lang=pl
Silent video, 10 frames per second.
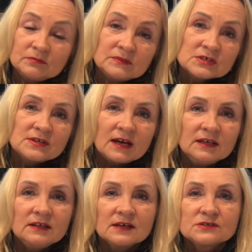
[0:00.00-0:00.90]
też na
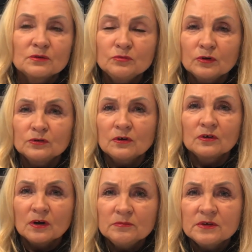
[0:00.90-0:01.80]
innych, zrobiło to
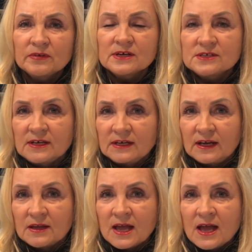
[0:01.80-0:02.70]
ogromne wrażenie.